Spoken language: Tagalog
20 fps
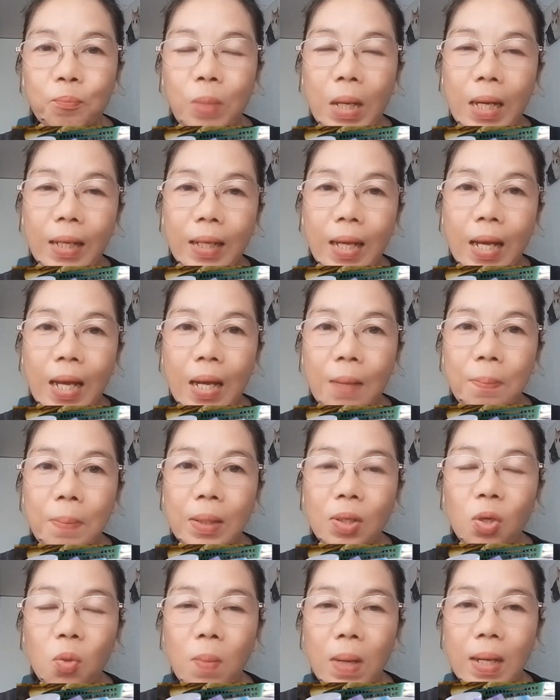para
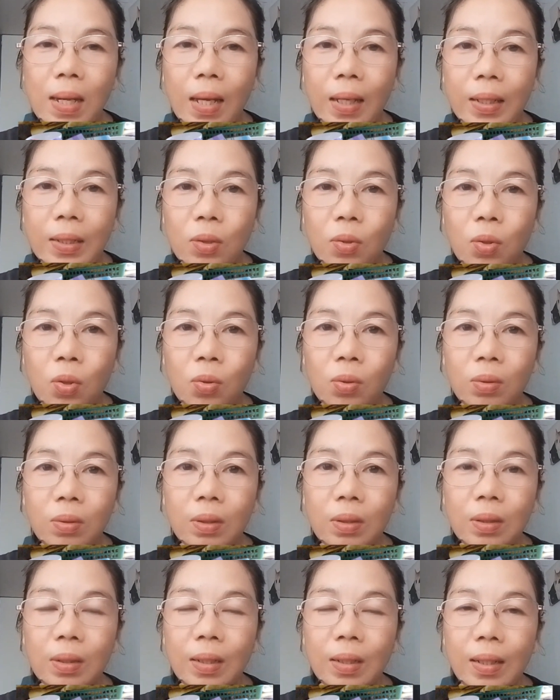habang lumalaki
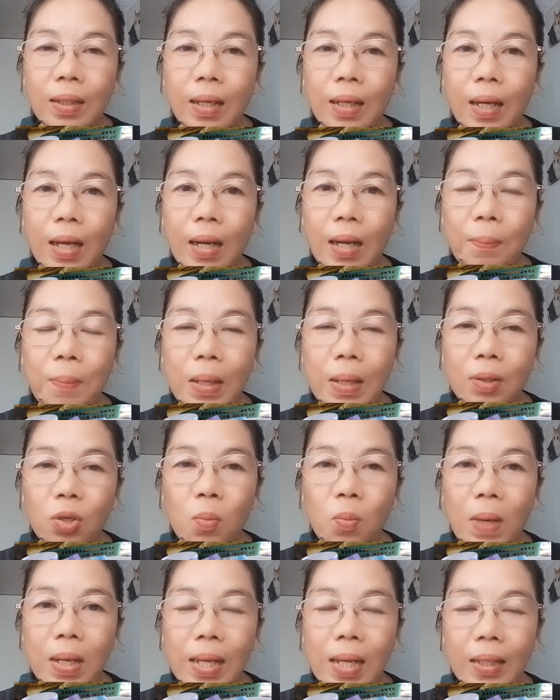yung habang
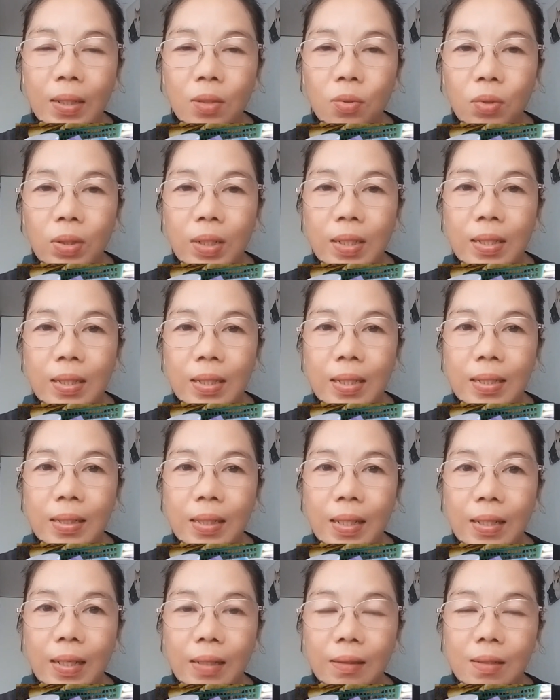lumalaki yung
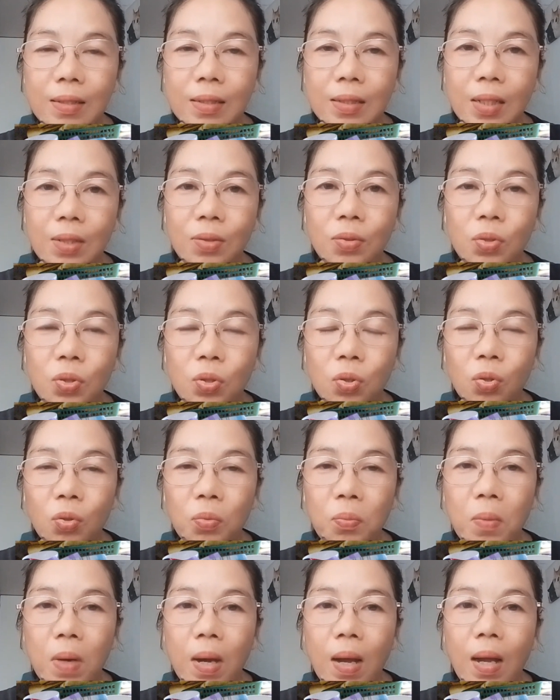kinikita natin sa
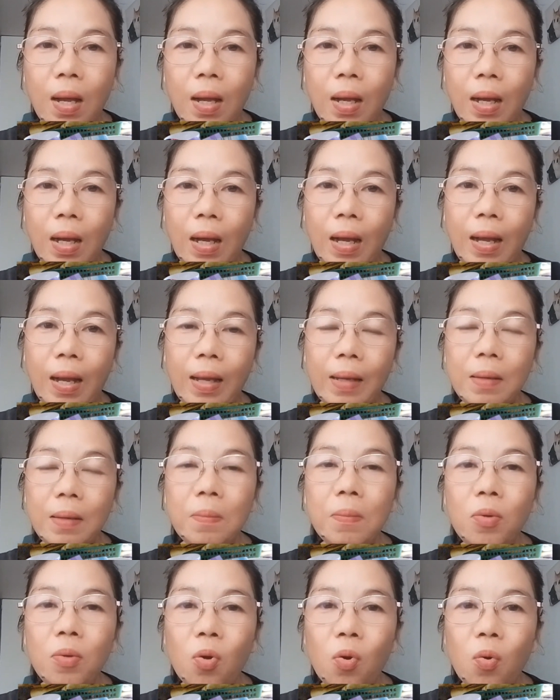YouTube
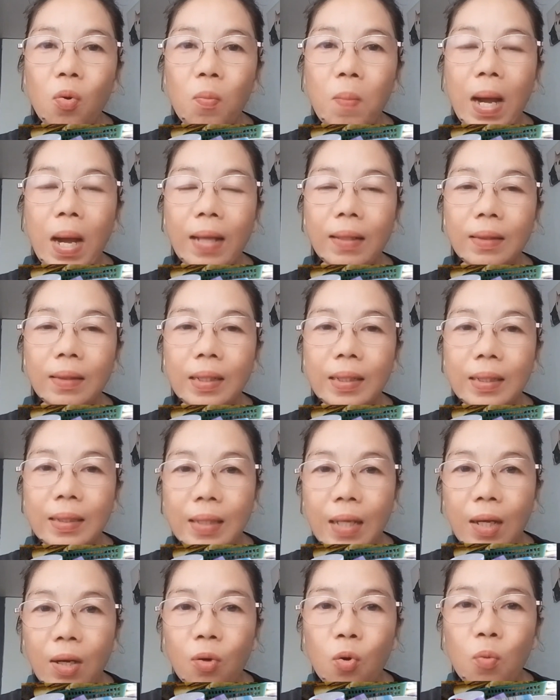ay umaandar
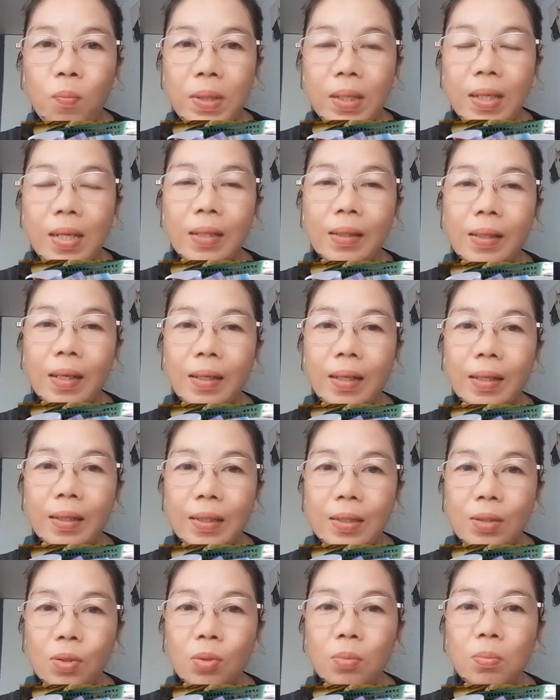na kumikita na
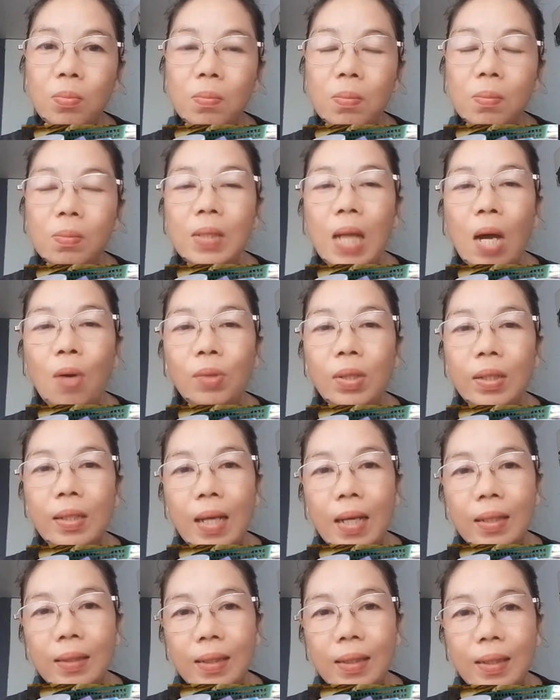rin yung nauna
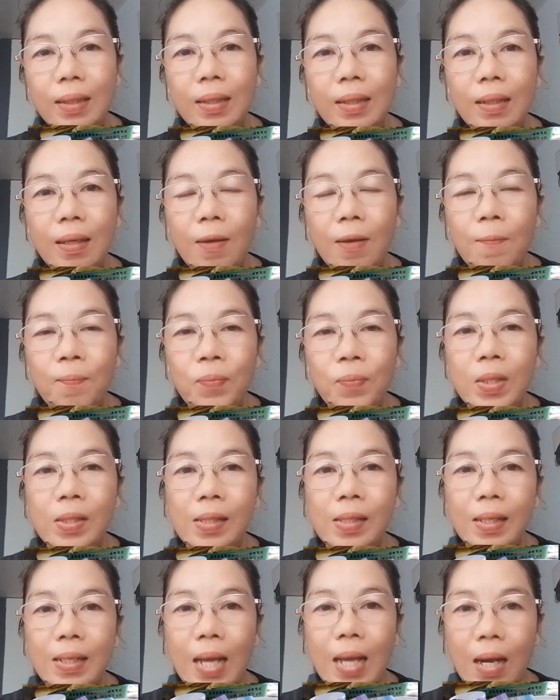nating
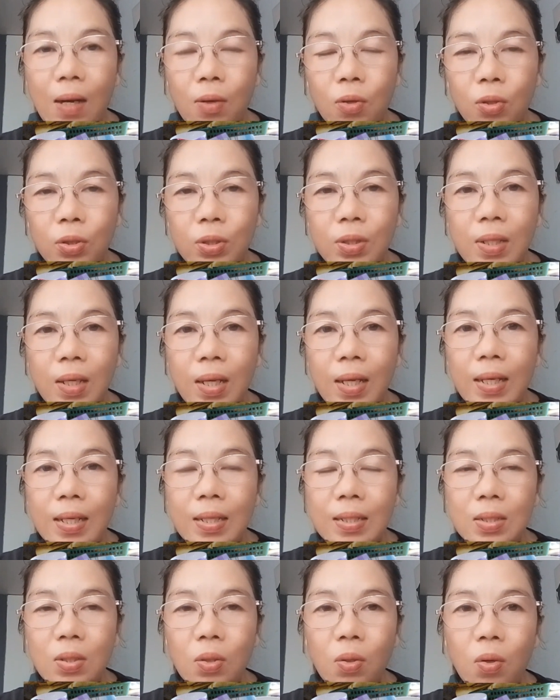sinahod.
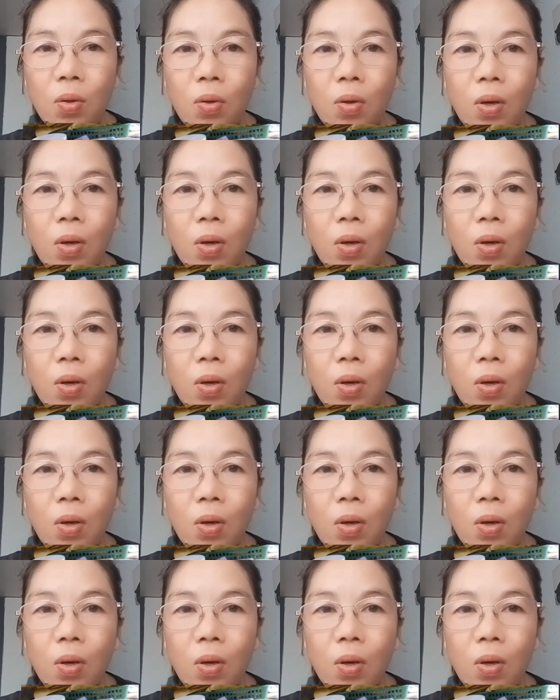So,